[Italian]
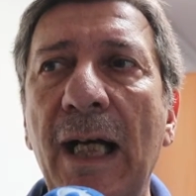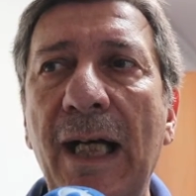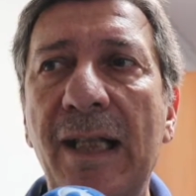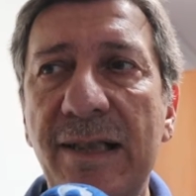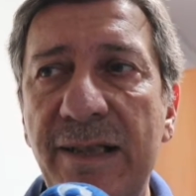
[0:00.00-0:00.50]

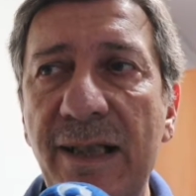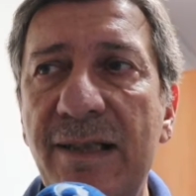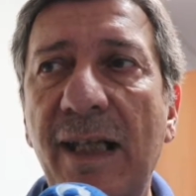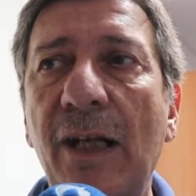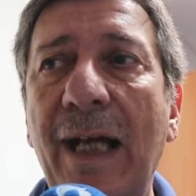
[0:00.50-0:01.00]
ad
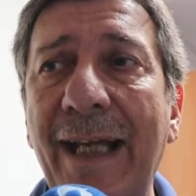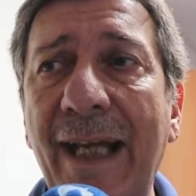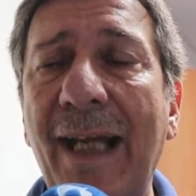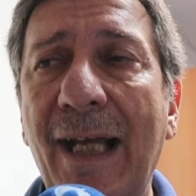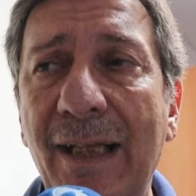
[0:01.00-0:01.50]
assistere
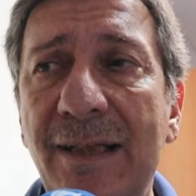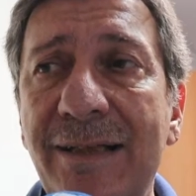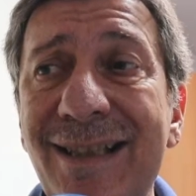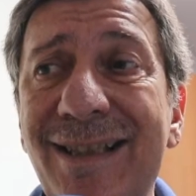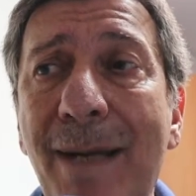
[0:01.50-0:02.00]
e ad
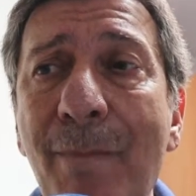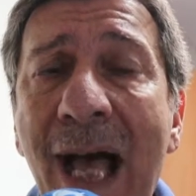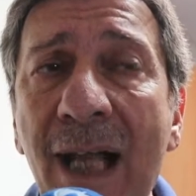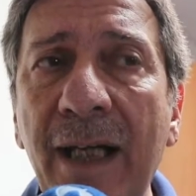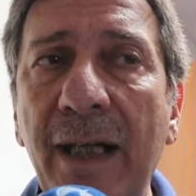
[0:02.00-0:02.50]
assistere
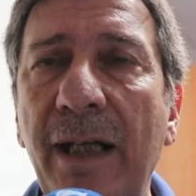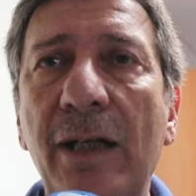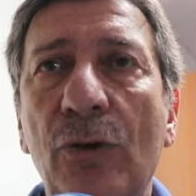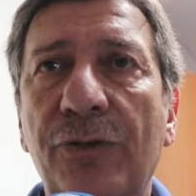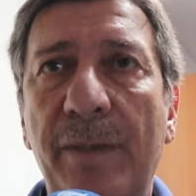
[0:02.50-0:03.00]
male i
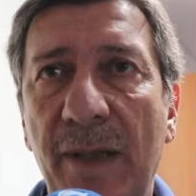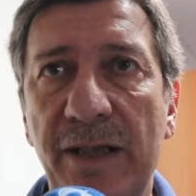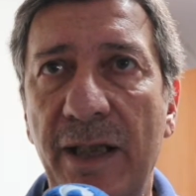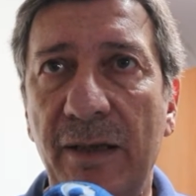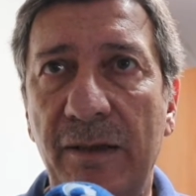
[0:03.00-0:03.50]
nostri
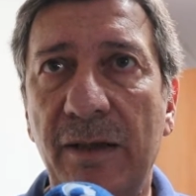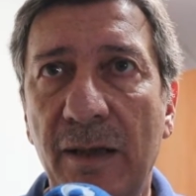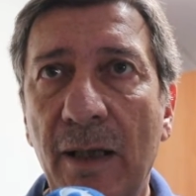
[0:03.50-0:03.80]
pazienti,